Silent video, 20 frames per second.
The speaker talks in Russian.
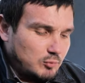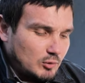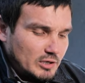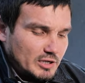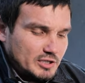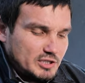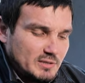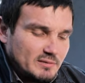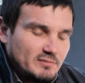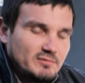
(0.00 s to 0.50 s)

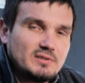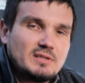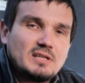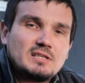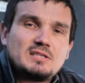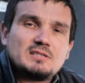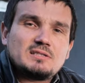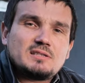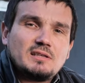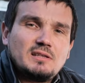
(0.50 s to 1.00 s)
более чем
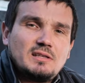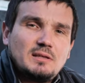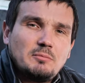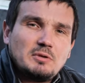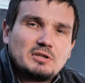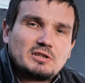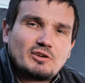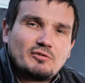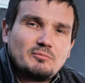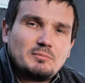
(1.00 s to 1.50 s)
12
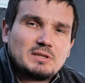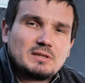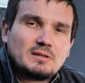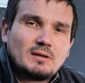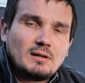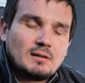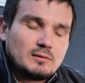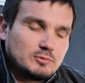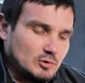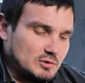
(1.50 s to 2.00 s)
сантиметров
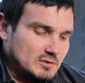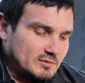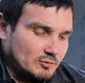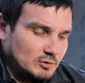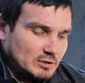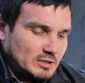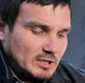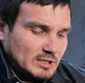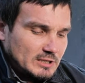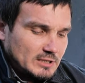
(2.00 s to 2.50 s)
металл. То есть
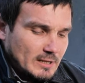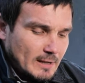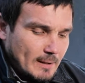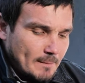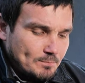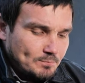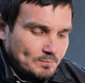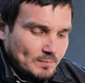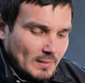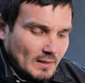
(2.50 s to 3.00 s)
вот это
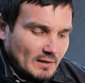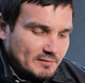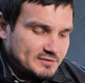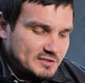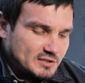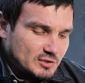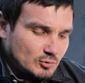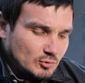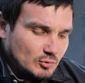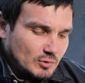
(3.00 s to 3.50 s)

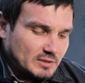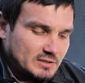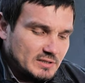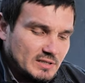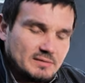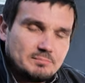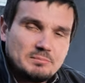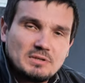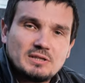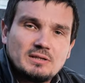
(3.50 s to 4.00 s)
все
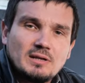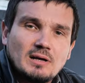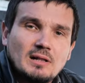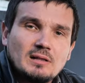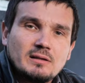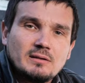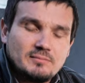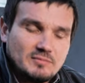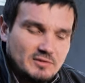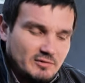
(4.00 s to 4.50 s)
это
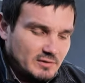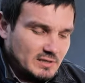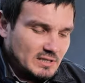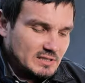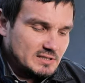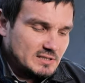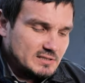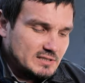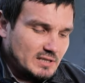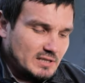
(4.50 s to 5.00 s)
металл,
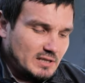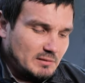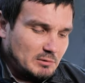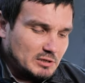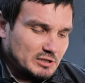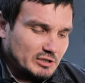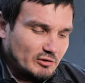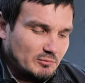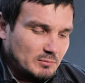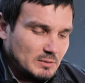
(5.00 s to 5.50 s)
12
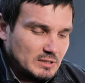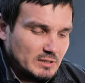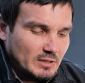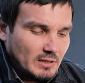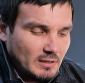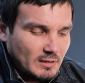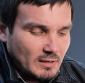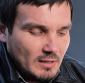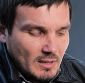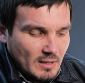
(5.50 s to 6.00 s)
сантиметров
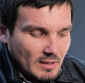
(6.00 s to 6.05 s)
металл.